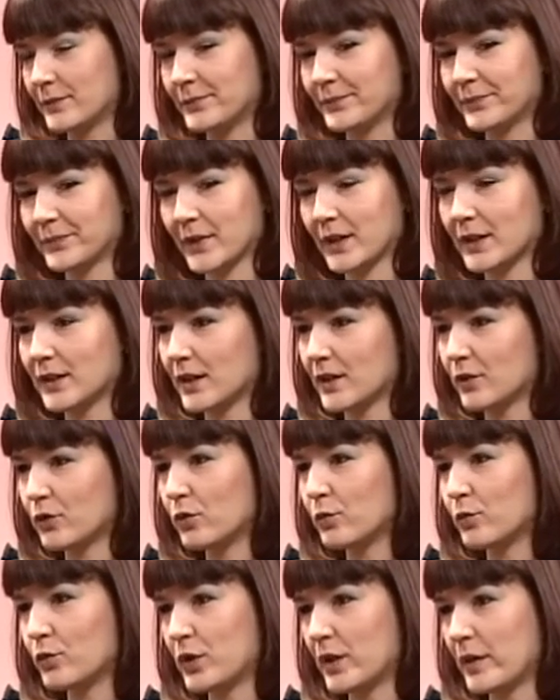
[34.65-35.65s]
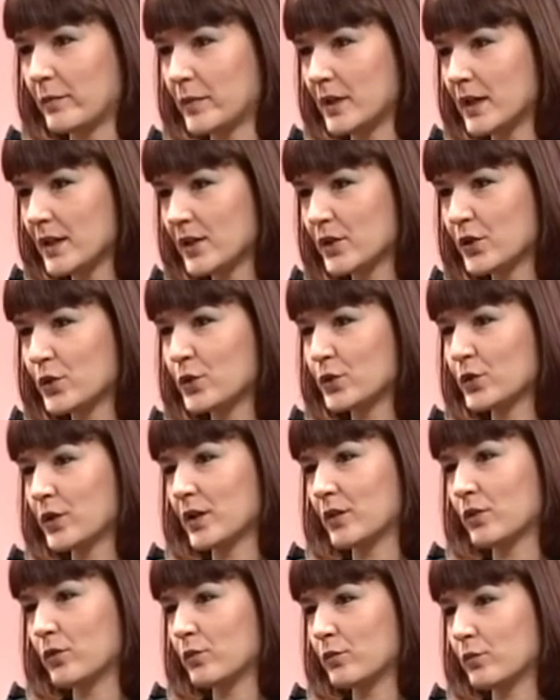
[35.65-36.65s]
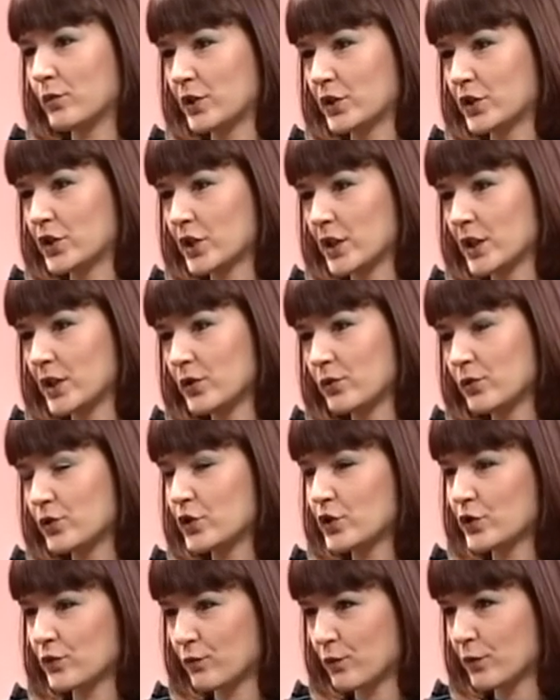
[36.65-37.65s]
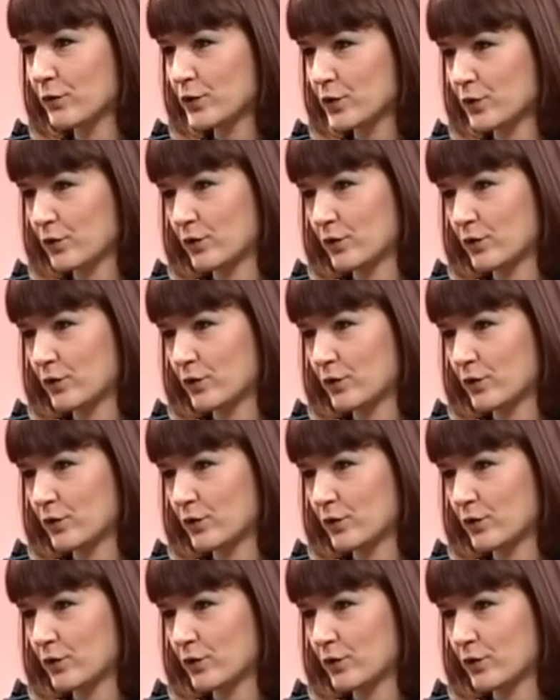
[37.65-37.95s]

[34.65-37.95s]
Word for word: к такому намерению, к такому решению, с чего все